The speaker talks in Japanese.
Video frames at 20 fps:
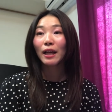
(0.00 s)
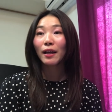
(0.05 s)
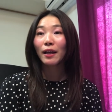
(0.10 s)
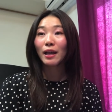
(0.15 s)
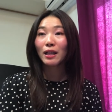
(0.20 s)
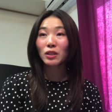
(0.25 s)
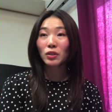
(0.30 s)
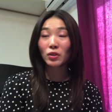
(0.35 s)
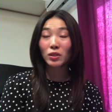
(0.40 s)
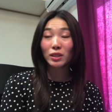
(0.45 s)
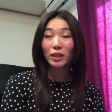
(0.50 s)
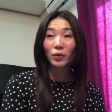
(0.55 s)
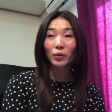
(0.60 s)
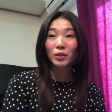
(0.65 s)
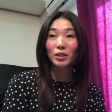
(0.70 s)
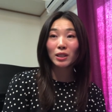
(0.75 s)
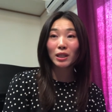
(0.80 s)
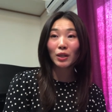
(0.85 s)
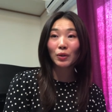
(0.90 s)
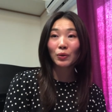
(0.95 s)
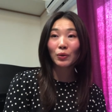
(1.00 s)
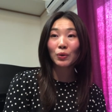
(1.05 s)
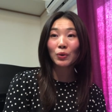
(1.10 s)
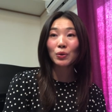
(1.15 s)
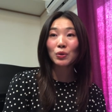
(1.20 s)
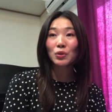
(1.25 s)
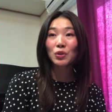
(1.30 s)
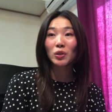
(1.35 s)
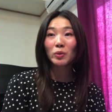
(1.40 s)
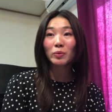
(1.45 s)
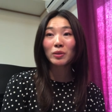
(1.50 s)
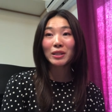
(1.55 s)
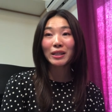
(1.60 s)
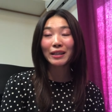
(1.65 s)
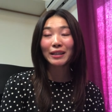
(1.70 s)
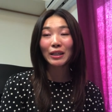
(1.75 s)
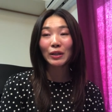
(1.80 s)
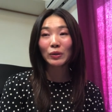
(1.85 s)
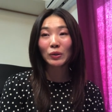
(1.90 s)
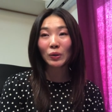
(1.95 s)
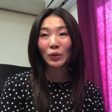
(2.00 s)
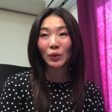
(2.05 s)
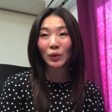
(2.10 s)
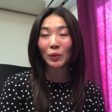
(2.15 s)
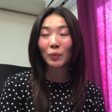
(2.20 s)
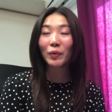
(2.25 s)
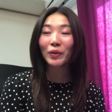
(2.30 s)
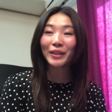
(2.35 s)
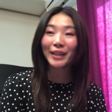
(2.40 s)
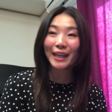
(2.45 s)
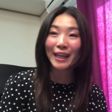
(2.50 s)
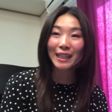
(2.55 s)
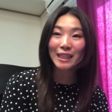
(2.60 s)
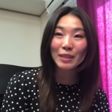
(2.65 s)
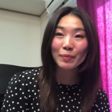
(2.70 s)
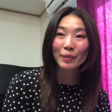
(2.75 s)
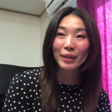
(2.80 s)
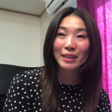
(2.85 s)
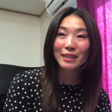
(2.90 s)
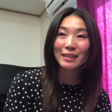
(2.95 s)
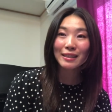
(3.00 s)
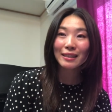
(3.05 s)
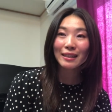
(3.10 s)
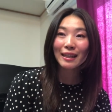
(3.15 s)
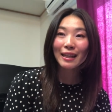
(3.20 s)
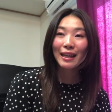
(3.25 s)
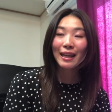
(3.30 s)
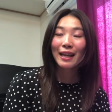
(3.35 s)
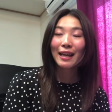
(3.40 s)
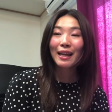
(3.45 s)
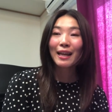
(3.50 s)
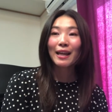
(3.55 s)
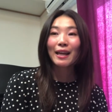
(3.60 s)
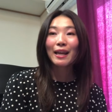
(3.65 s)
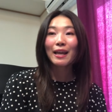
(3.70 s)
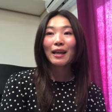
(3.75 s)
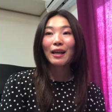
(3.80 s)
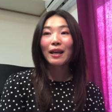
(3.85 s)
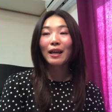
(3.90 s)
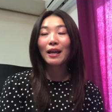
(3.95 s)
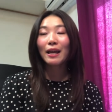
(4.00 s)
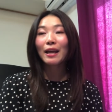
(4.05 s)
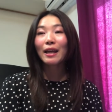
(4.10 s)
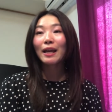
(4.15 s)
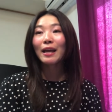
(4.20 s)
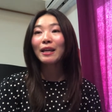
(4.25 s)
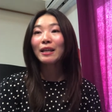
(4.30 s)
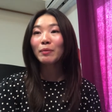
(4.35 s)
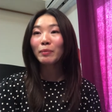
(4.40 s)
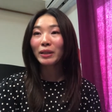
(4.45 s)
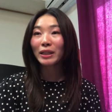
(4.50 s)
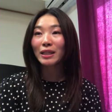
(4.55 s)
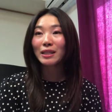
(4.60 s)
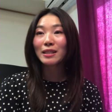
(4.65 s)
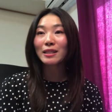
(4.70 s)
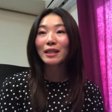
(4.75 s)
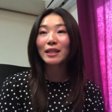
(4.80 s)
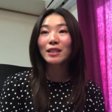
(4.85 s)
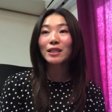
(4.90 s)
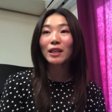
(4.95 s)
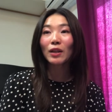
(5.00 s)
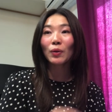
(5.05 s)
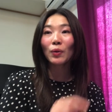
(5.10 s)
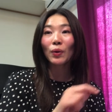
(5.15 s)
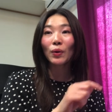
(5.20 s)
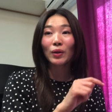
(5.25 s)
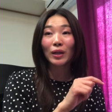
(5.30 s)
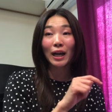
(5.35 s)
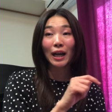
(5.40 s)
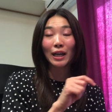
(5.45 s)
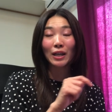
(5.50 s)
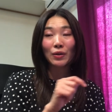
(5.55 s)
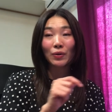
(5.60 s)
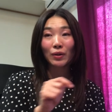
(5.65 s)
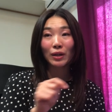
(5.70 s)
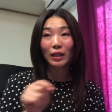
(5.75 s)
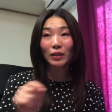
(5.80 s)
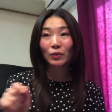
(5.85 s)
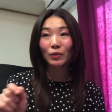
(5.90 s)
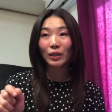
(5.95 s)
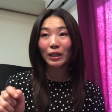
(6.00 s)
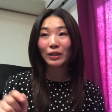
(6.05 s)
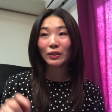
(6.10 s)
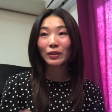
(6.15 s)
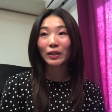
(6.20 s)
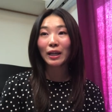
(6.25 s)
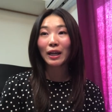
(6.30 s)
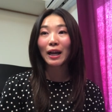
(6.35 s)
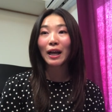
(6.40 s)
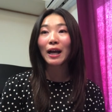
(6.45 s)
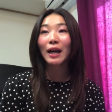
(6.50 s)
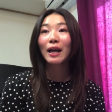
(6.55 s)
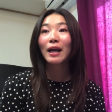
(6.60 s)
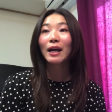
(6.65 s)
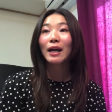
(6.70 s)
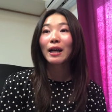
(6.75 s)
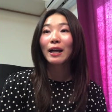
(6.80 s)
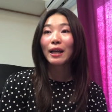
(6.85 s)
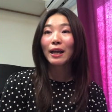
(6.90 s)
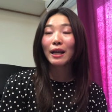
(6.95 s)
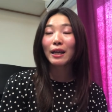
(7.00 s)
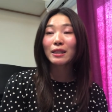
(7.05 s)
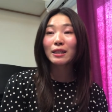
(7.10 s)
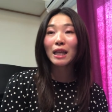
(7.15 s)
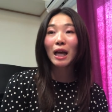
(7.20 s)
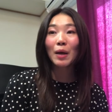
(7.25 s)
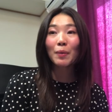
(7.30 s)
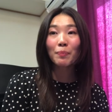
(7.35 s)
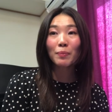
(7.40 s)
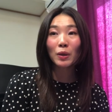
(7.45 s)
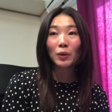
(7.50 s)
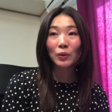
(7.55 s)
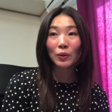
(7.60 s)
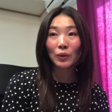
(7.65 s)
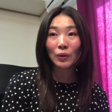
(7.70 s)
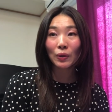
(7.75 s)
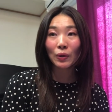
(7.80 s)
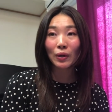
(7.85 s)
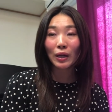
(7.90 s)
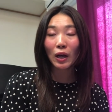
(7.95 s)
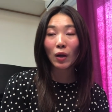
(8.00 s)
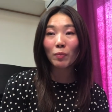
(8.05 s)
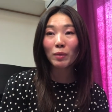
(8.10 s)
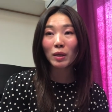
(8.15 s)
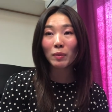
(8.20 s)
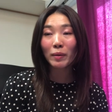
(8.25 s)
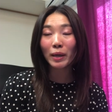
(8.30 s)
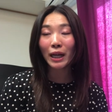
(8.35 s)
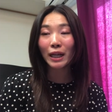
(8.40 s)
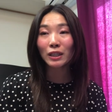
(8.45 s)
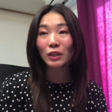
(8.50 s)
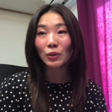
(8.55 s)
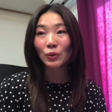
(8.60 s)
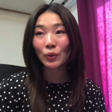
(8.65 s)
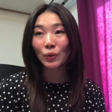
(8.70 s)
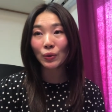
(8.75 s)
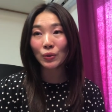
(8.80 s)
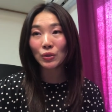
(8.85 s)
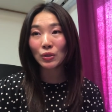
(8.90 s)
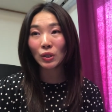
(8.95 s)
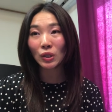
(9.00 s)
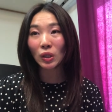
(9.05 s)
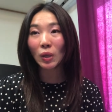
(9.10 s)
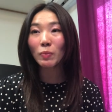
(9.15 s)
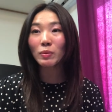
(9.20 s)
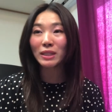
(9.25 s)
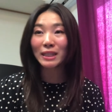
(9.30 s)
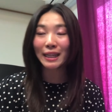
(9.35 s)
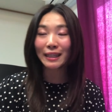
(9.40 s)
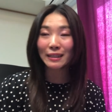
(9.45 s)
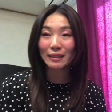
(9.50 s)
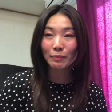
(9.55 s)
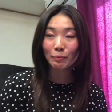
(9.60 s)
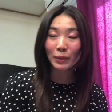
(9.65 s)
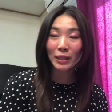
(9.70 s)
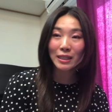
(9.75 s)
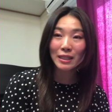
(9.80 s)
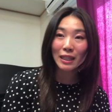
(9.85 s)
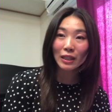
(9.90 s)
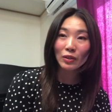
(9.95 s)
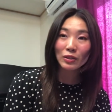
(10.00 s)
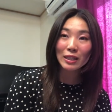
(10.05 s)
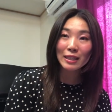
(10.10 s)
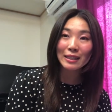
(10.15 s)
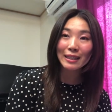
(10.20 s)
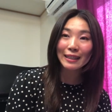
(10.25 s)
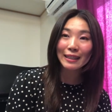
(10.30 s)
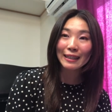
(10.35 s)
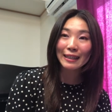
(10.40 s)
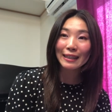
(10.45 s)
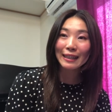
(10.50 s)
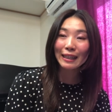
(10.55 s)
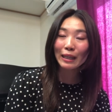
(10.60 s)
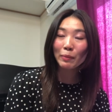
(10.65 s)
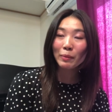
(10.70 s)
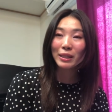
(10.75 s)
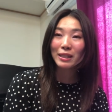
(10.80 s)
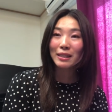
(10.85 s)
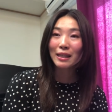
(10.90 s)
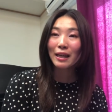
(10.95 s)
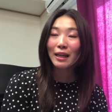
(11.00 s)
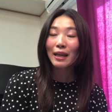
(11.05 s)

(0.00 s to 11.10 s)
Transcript: えー、そしてこちらの YouTube チャンネル登録もお願いします。えー、今ですね、下の概要欄のリンクから、えー、さんぼんの動画をメルマガに登録するとプレゼントさせていただきます。